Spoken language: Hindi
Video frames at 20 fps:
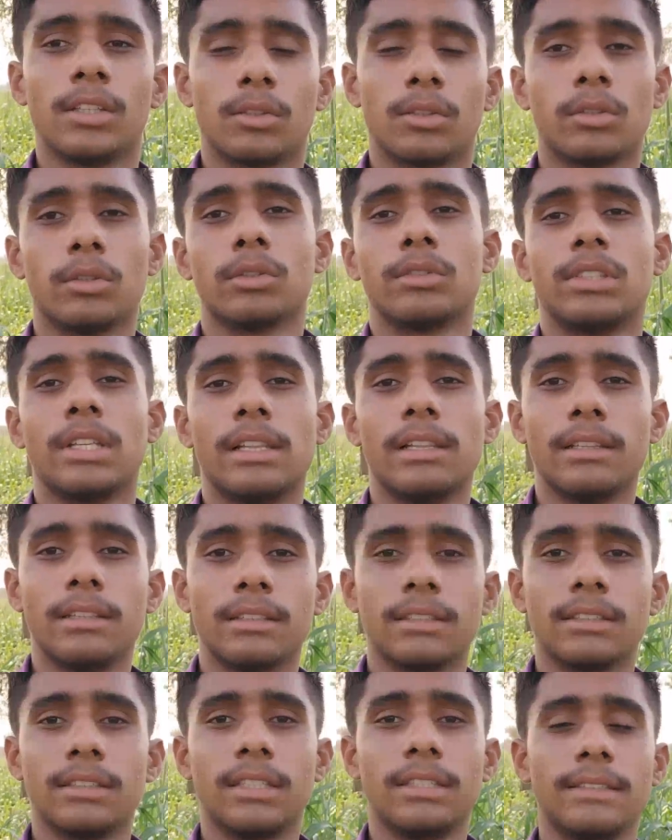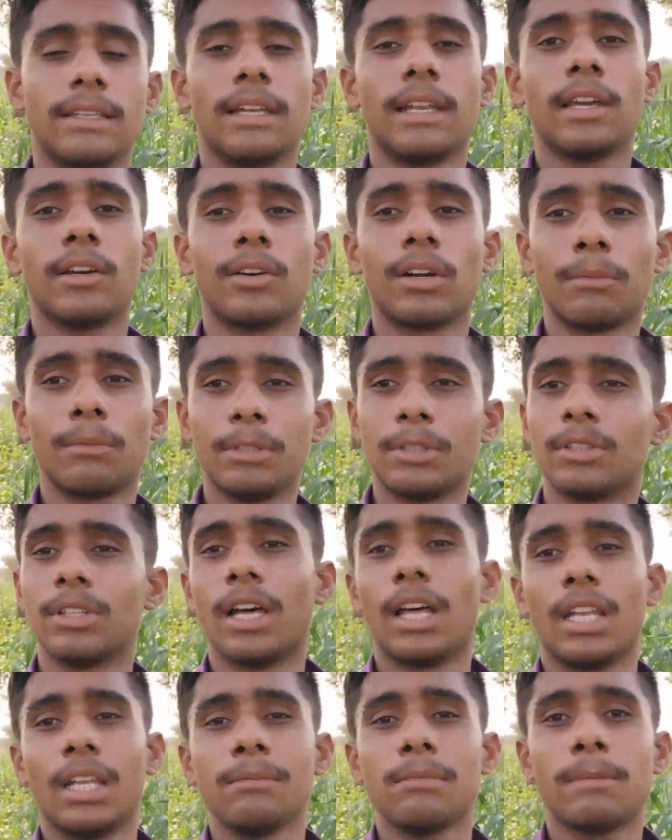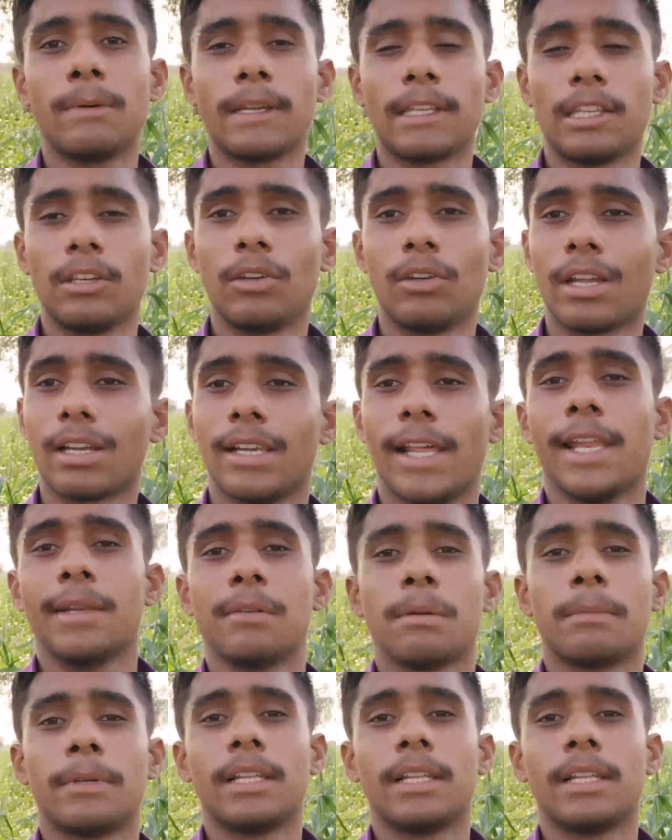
तो जल्दी जाना है और अभी तो नहाना भी बाकी और एक लाइन भी